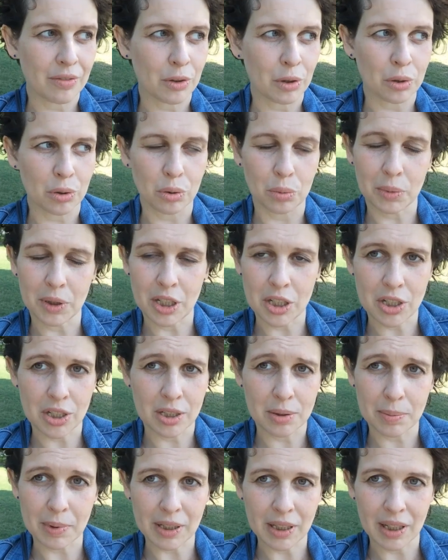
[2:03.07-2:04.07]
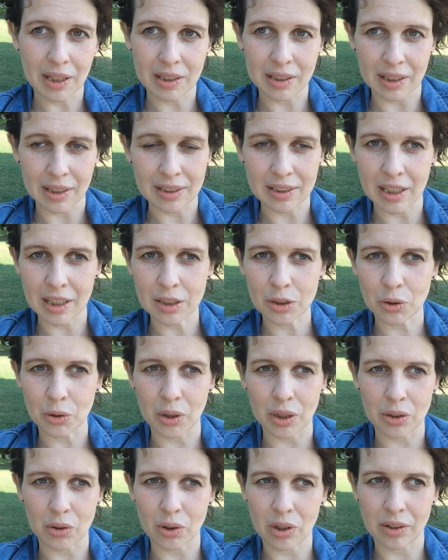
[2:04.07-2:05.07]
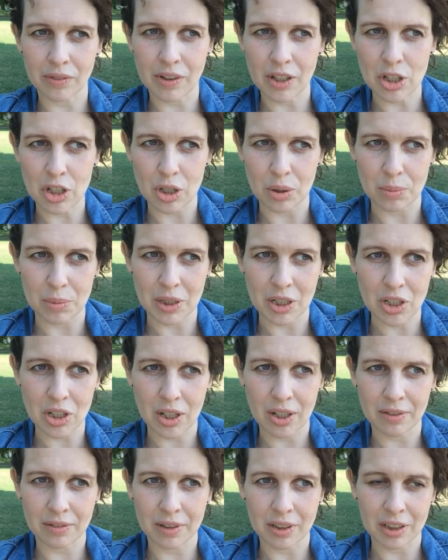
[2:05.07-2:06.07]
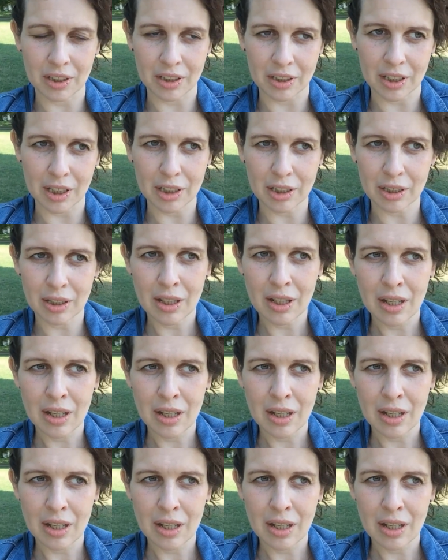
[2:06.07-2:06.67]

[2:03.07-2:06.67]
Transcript: вот, но мы даже не смотрели трансляцию, я только вечером зашла в интернет